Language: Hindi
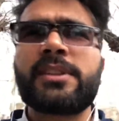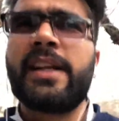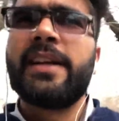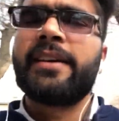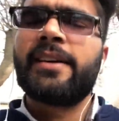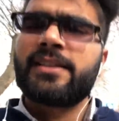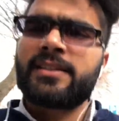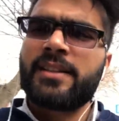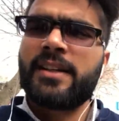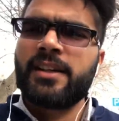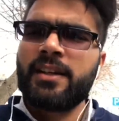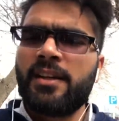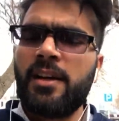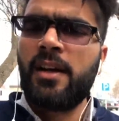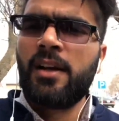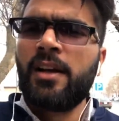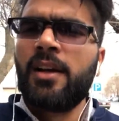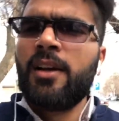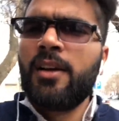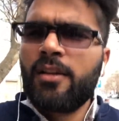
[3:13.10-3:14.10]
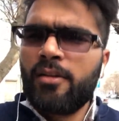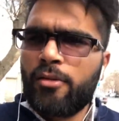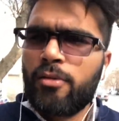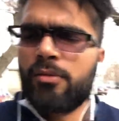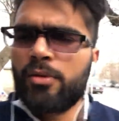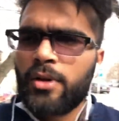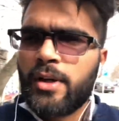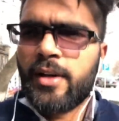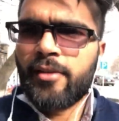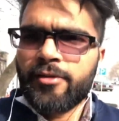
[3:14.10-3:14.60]
सेंटर से ही तो
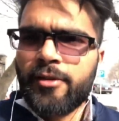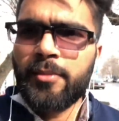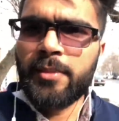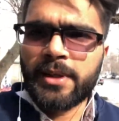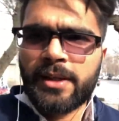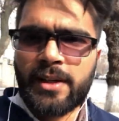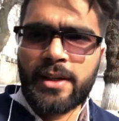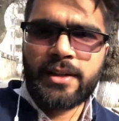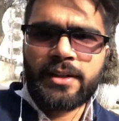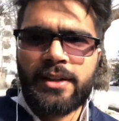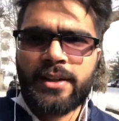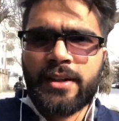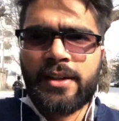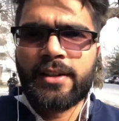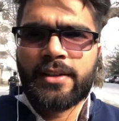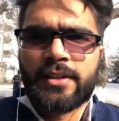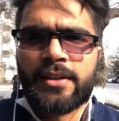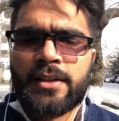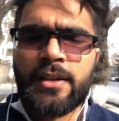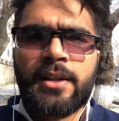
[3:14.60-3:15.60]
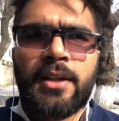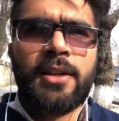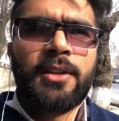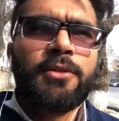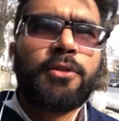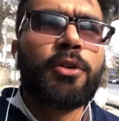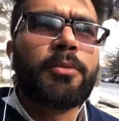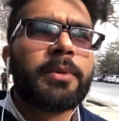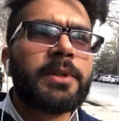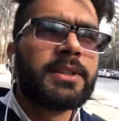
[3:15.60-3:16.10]
वो काफ़ी महंगा दे रहे थे
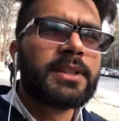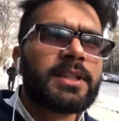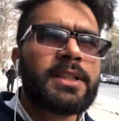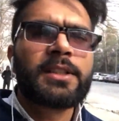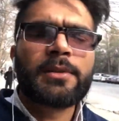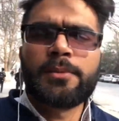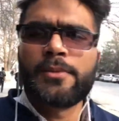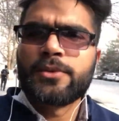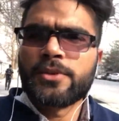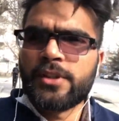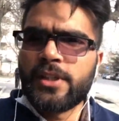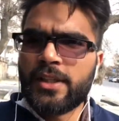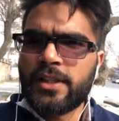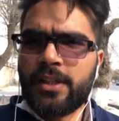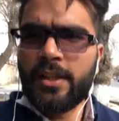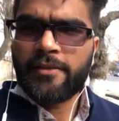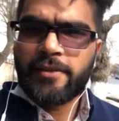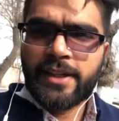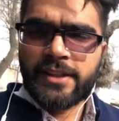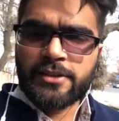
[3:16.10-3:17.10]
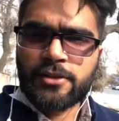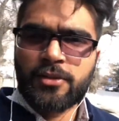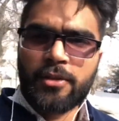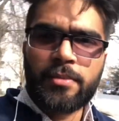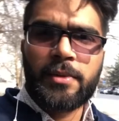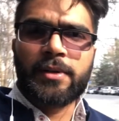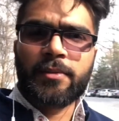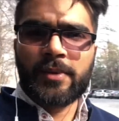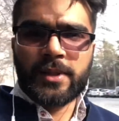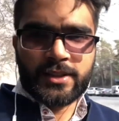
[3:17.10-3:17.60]
तो अभी सीधे से पूछ लेते हैं वैसे तो
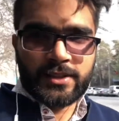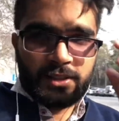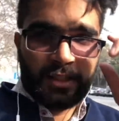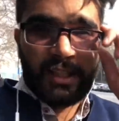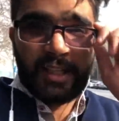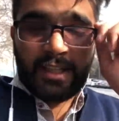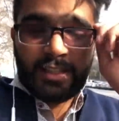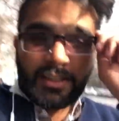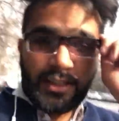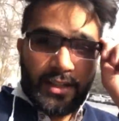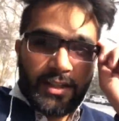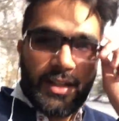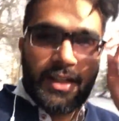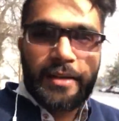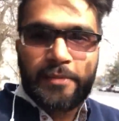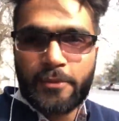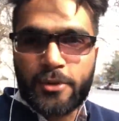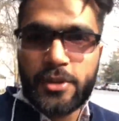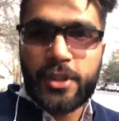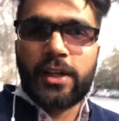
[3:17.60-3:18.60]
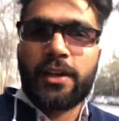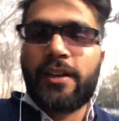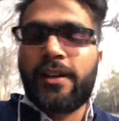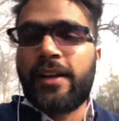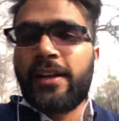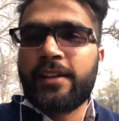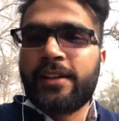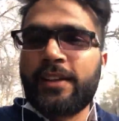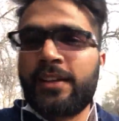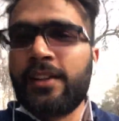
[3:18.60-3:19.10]
अपने पास है ये काम तो चल
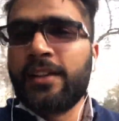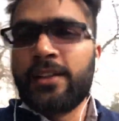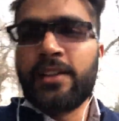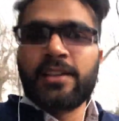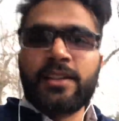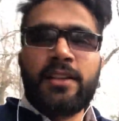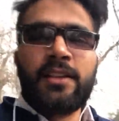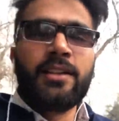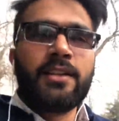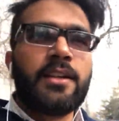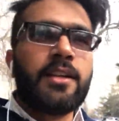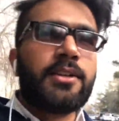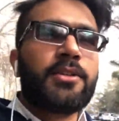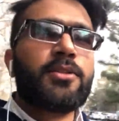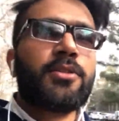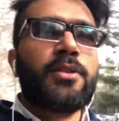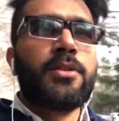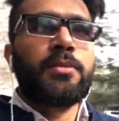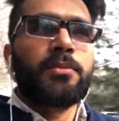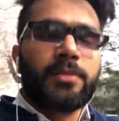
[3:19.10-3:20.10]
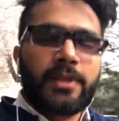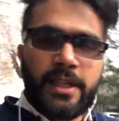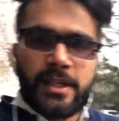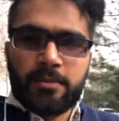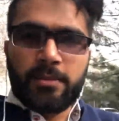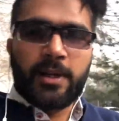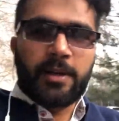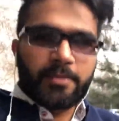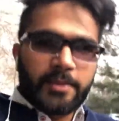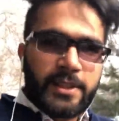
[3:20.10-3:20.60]
रहा है नहीं तो एक
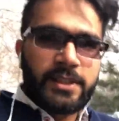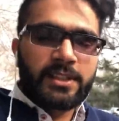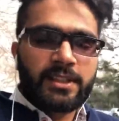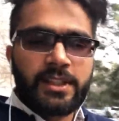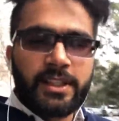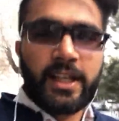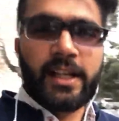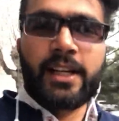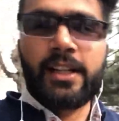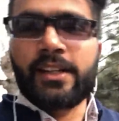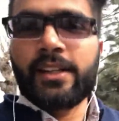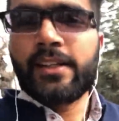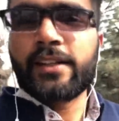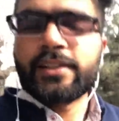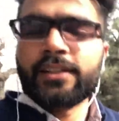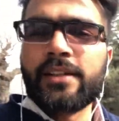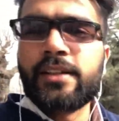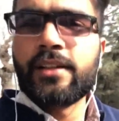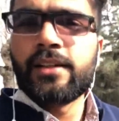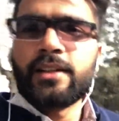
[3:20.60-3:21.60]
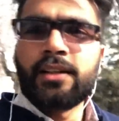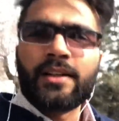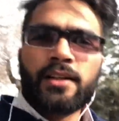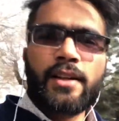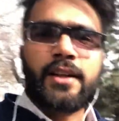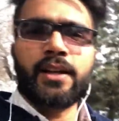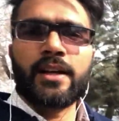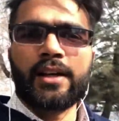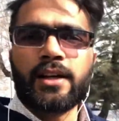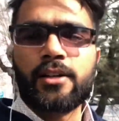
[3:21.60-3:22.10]
बार फिर से देख लेते हैं
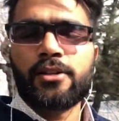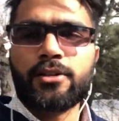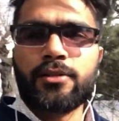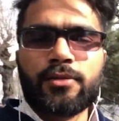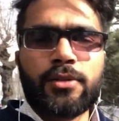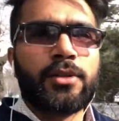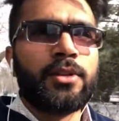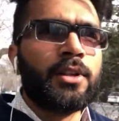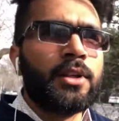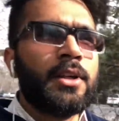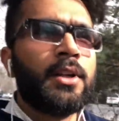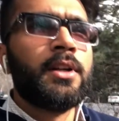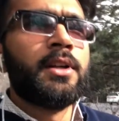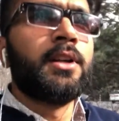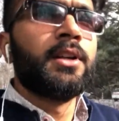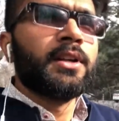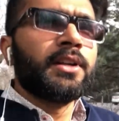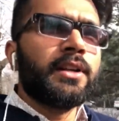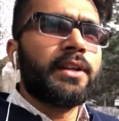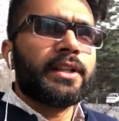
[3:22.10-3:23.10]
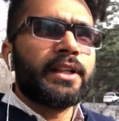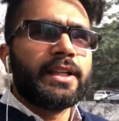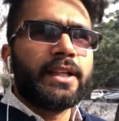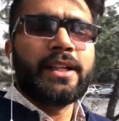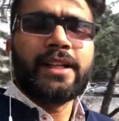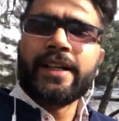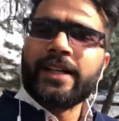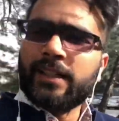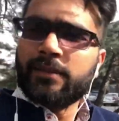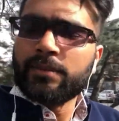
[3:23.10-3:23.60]
कि अगर तो वो ठीक
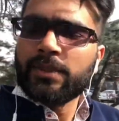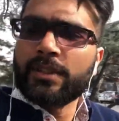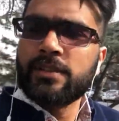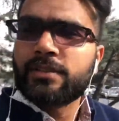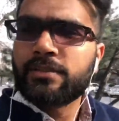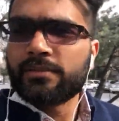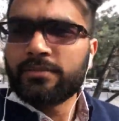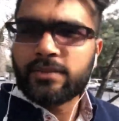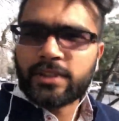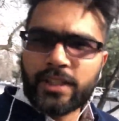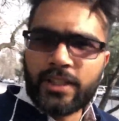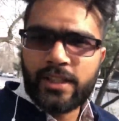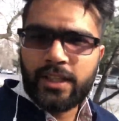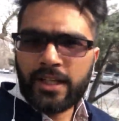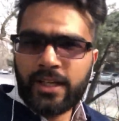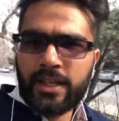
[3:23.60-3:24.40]
रेट में देता है